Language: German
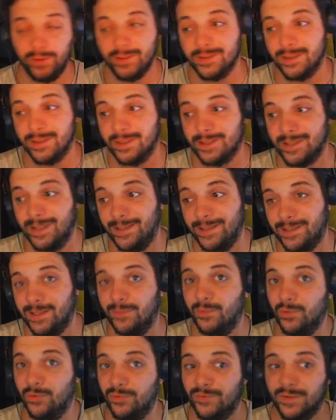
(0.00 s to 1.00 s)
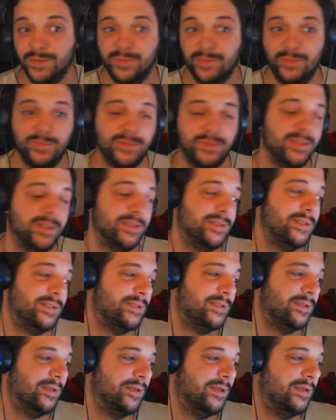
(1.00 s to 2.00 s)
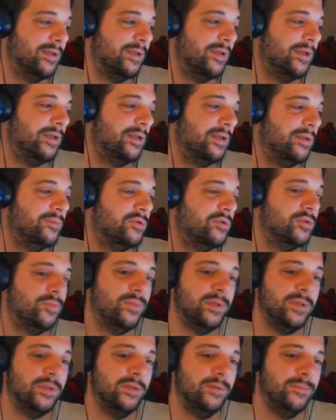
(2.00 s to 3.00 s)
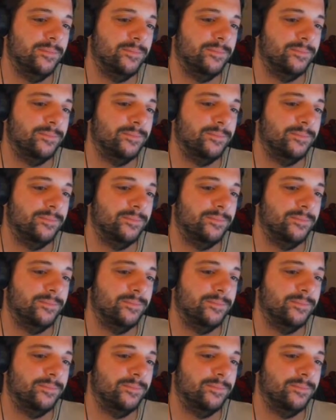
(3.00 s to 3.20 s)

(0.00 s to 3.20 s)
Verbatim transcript: das ist das einzige Blut, was man bisher sieht in dem Spiel